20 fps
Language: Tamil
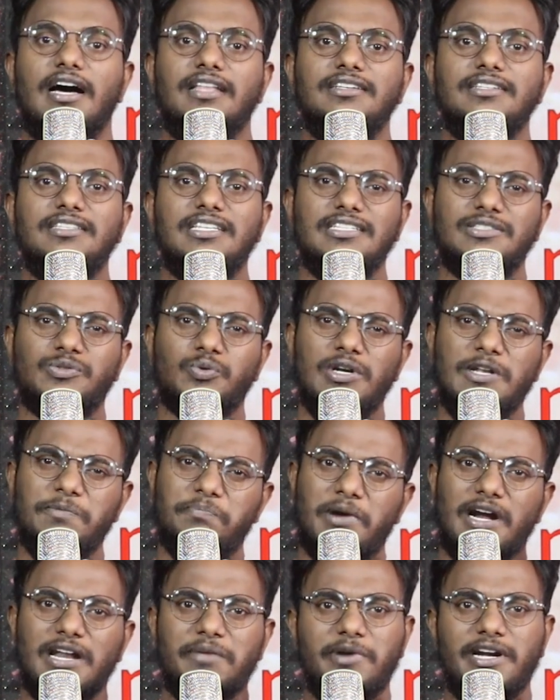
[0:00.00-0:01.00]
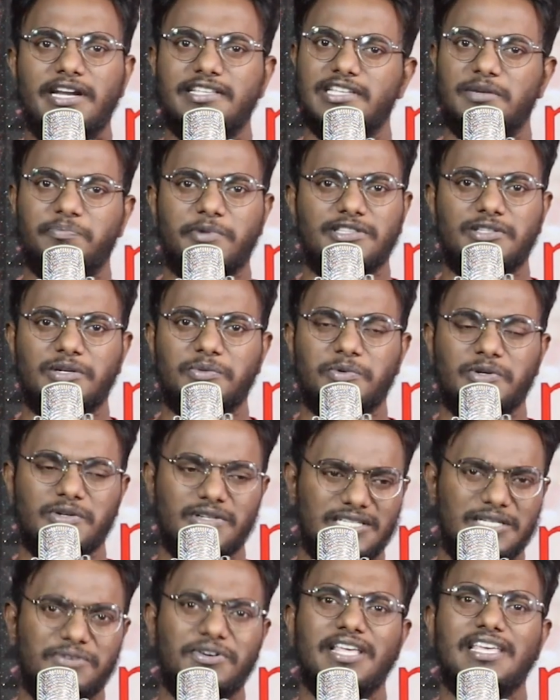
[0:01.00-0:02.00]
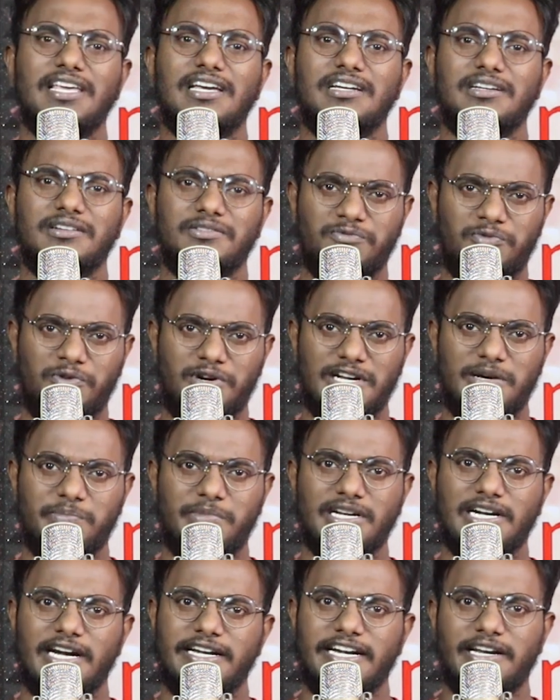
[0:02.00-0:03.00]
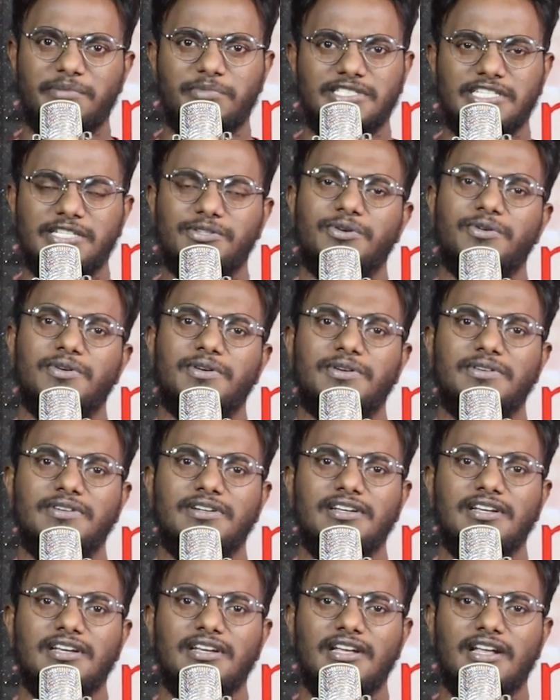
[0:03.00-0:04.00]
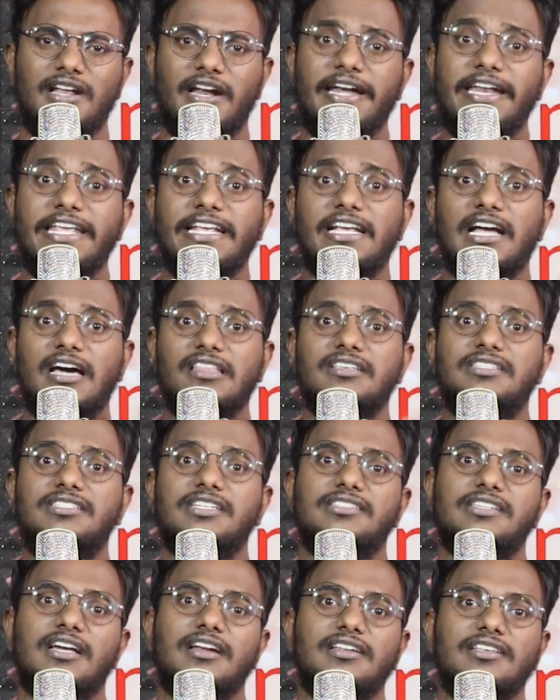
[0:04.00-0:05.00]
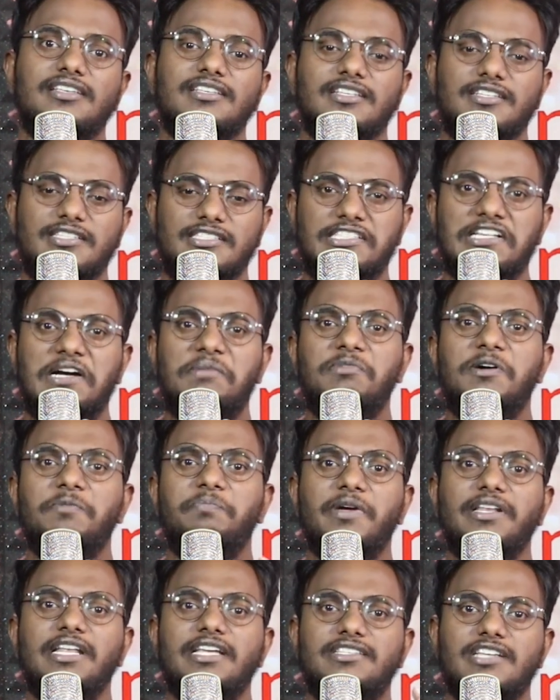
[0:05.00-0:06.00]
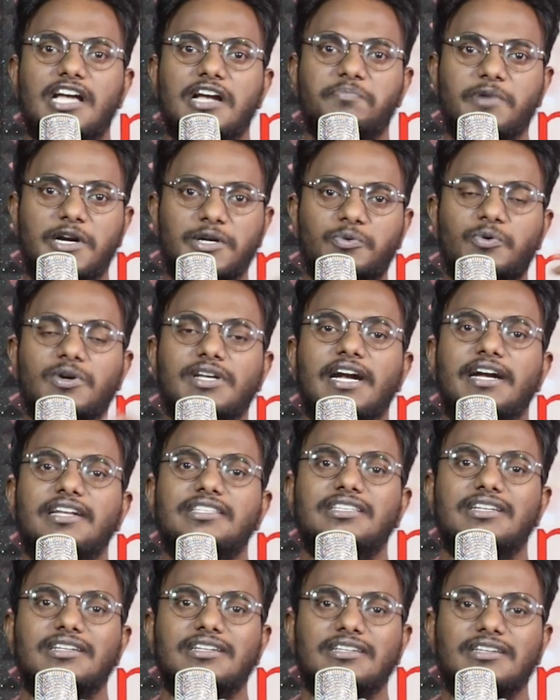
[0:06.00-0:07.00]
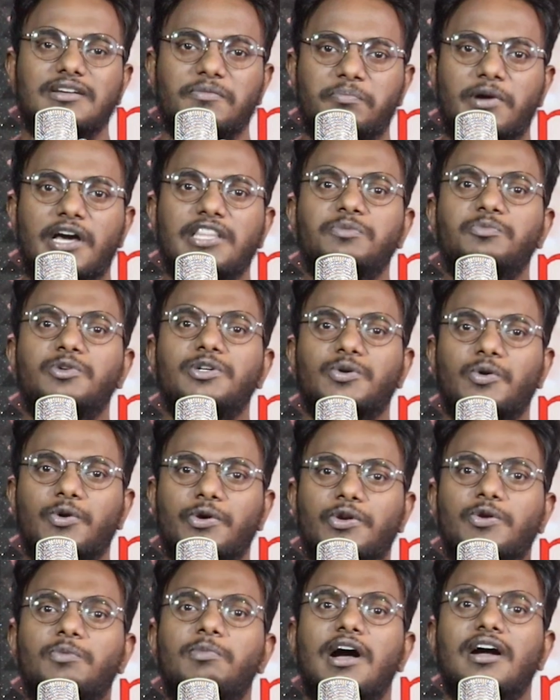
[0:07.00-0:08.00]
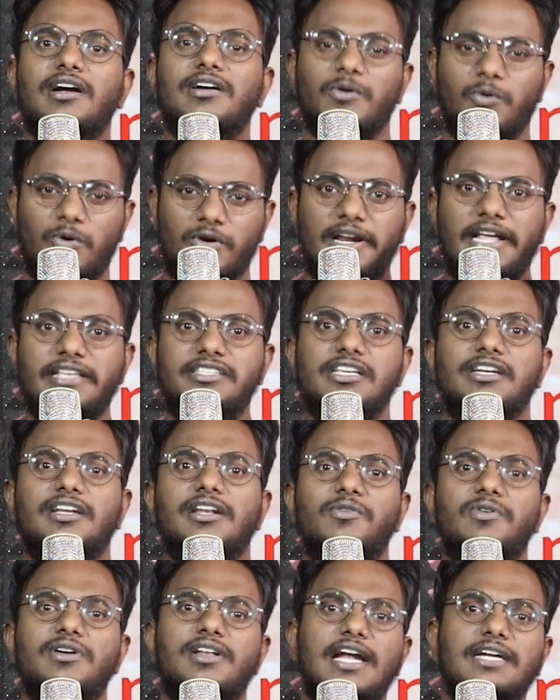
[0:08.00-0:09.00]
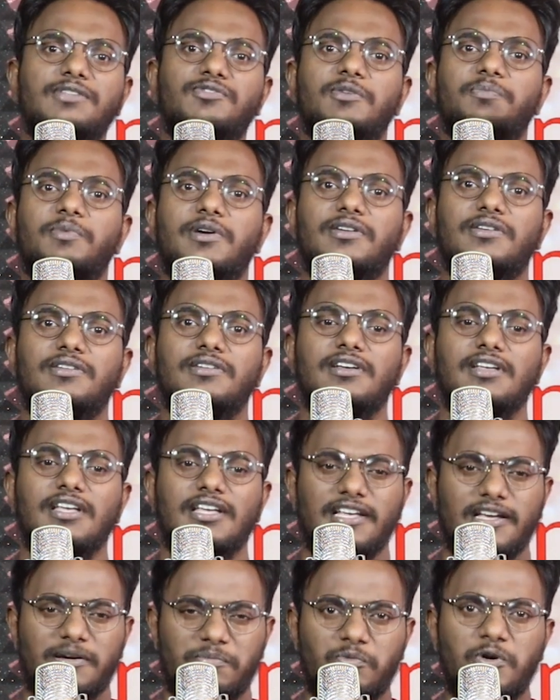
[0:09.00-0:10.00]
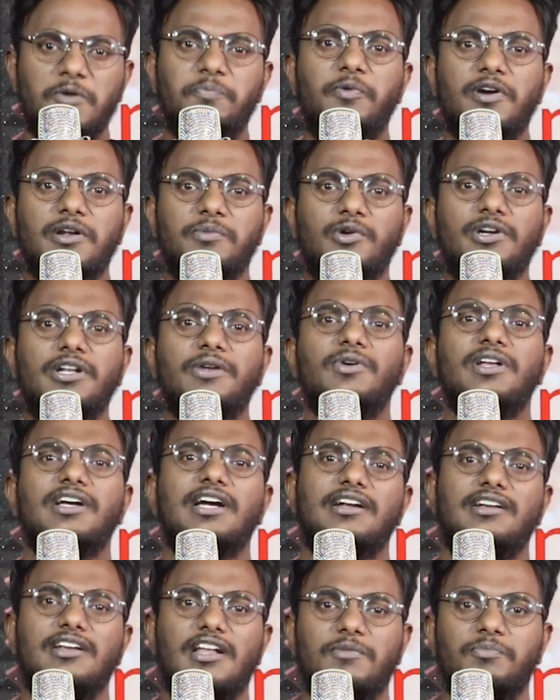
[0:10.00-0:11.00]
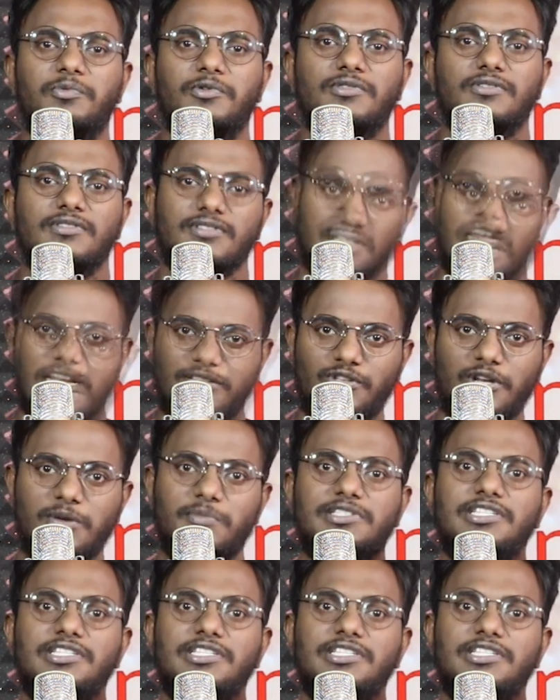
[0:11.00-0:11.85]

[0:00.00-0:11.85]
அது இதுன்னு சொல்லி பல மின்னஞ்சல் பார்த்துருப்போம் இவ்வளோயா ஃபோன் நம்பருக்கு அடிக்கடி மெசேஜ் ஒன்று வரும் நீங்கள் அதிர்ஷ்டசாலி செம்ம பெரிய ஜாக்பாட் உங்களுக்கு அடிச்சிருக்கு பதிமூணு கோடி ரூபாய் ஒரே செக்கில் உங்களுக்கு ட்ரான்ஸ்ஃபர் பண்ணுறோம் முன்பணம் மட்டும் இவ்வளோ கட்டினா போதும் எந்த ஒரு